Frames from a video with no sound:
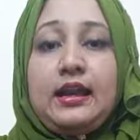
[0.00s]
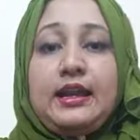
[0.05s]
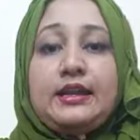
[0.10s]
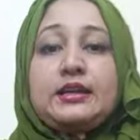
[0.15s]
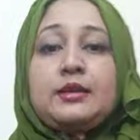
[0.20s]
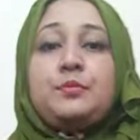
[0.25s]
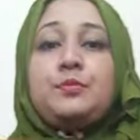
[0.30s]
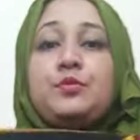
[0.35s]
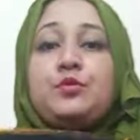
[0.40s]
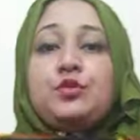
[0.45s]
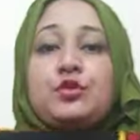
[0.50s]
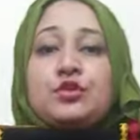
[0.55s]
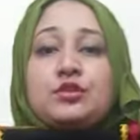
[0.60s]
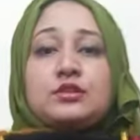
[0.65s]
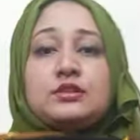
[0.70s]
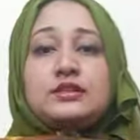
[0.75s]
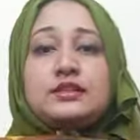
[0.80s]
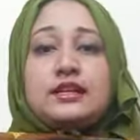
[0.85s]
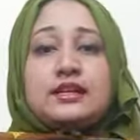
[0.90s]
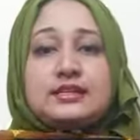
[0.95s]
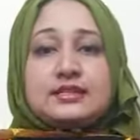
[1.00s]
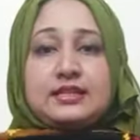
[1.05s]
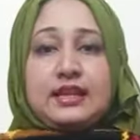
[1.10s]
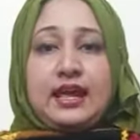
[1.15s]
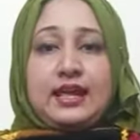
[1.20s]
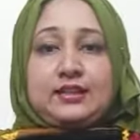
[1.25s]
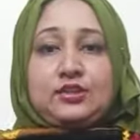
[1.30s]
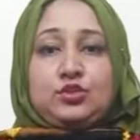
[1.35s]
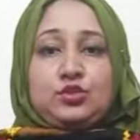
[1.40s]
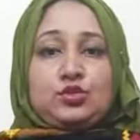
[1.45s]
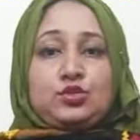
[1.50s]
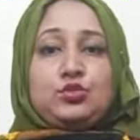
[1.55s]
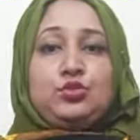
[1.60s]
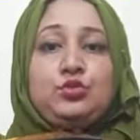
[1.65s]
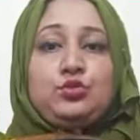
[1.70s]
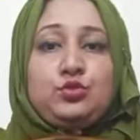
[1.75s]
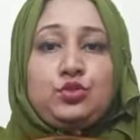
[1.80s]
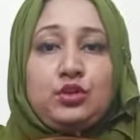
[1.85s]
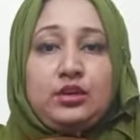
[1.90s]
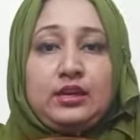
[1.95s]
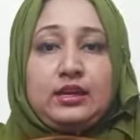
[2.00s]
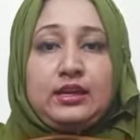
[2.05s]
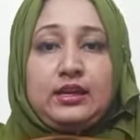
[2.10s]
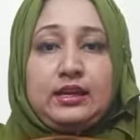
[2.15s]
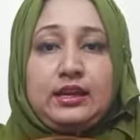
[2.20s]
এটা পুরো ড্রেসটা এত সুন্দর